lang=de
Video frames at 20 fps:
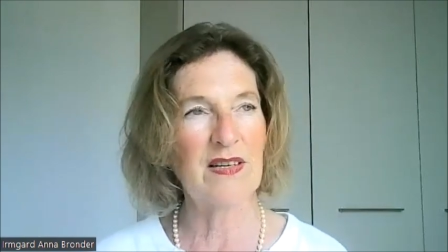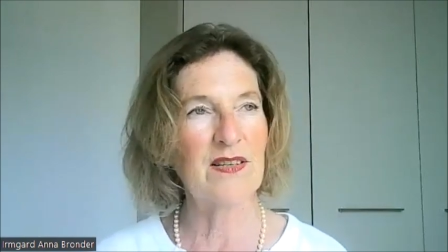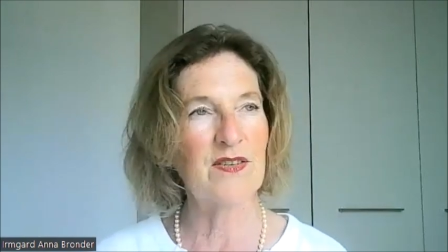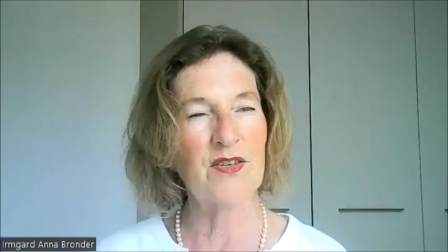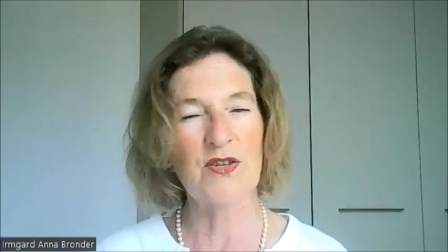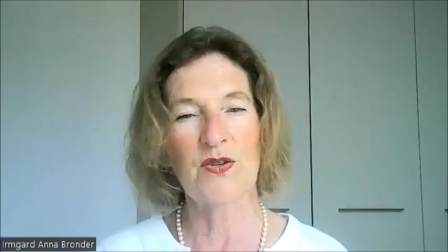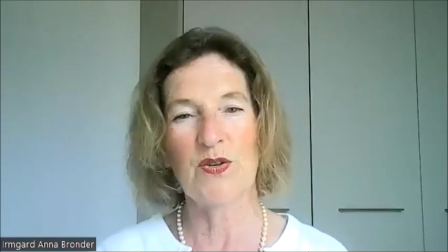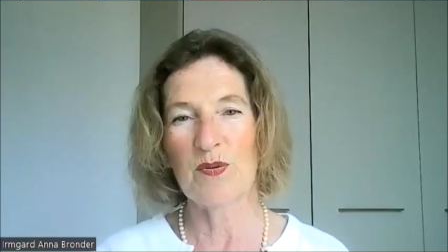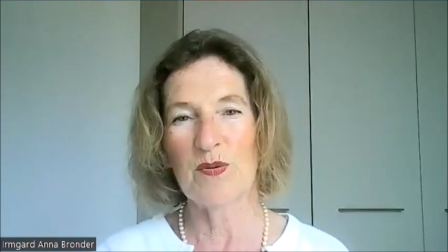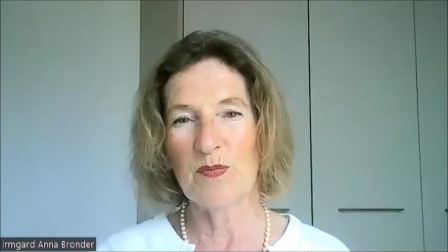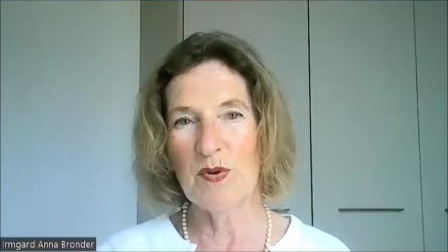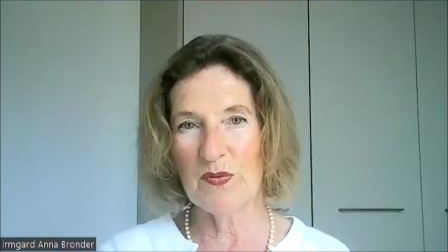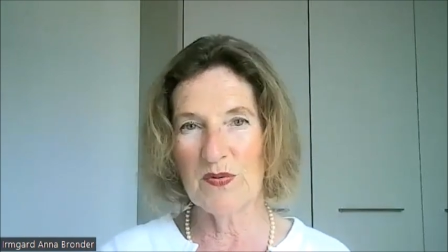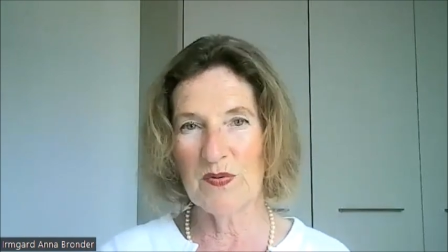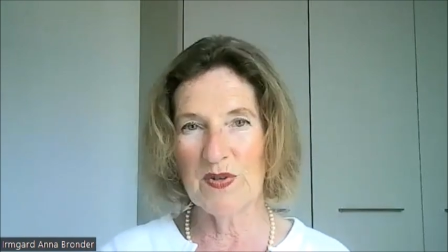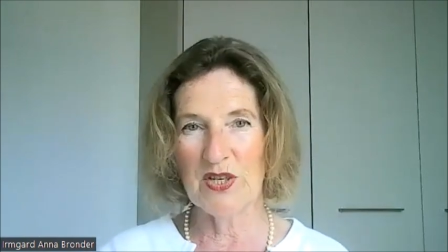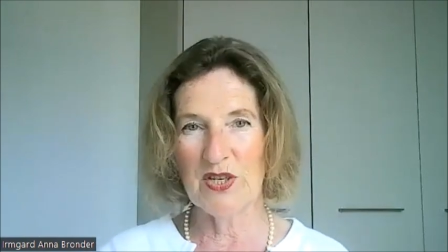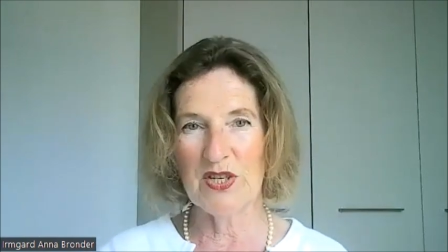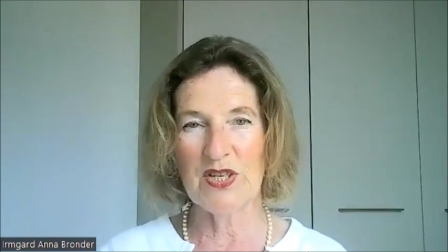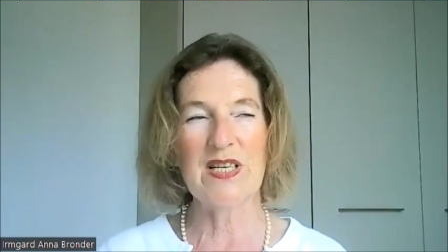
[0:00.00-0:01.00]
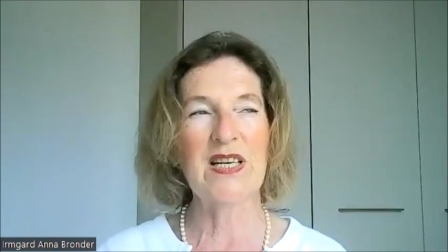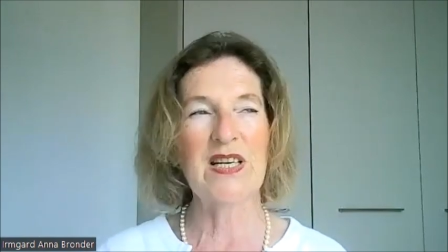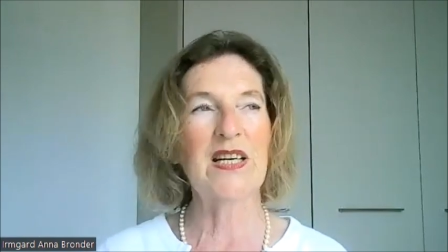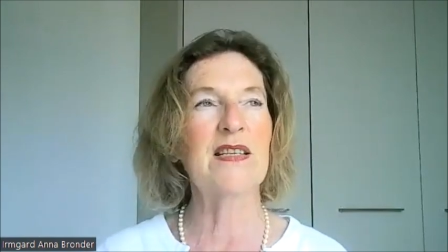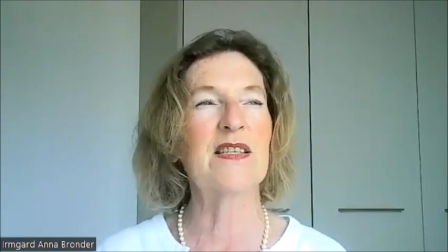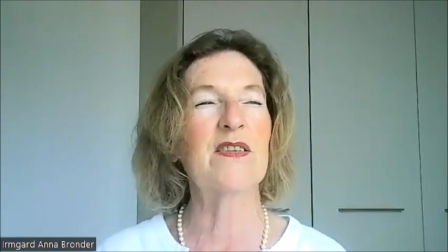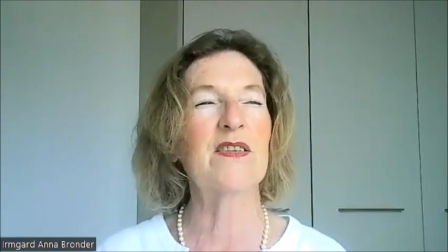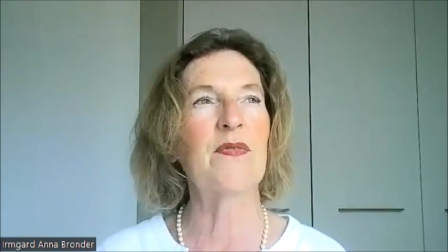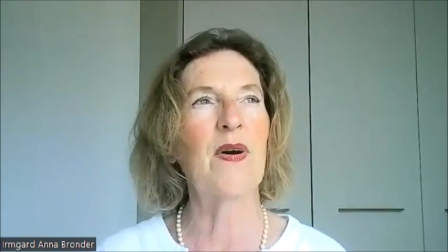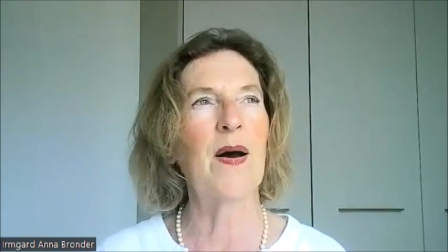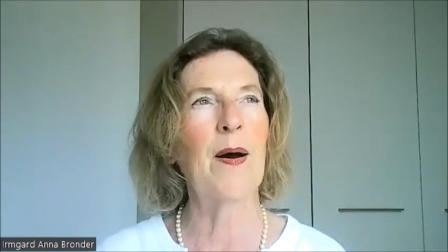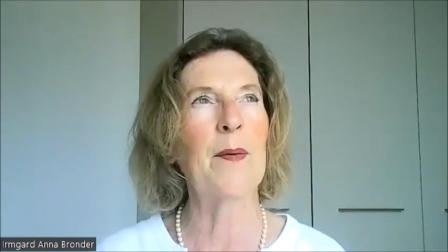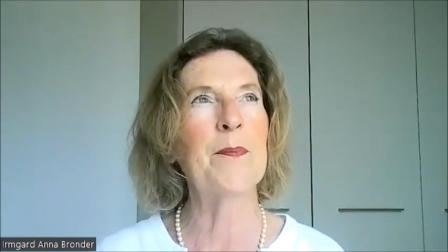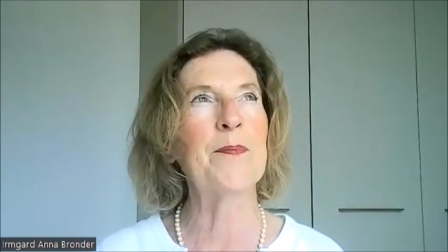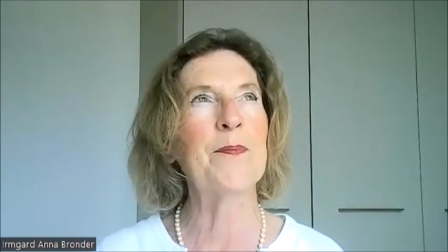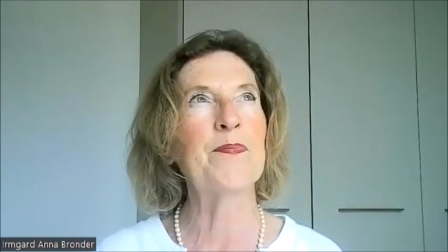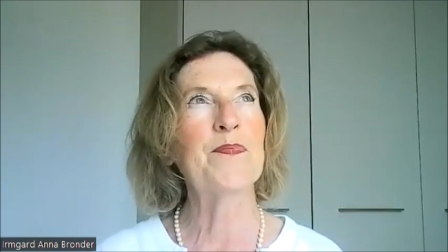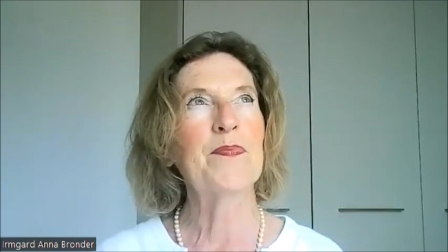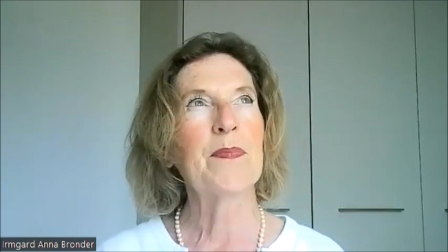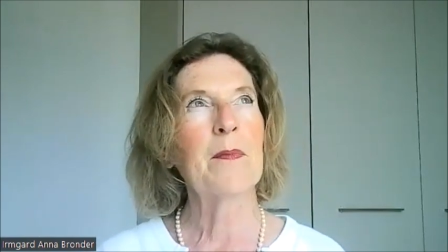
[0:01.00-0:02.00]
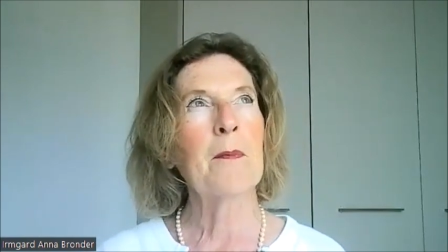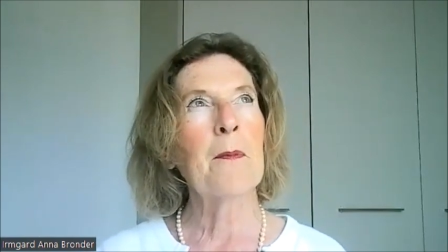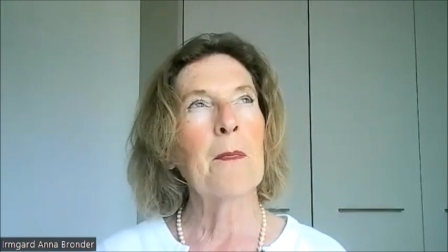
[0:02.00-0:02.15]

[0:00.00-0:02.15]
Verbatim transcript: als ich noch im öffentlichen Dienst war.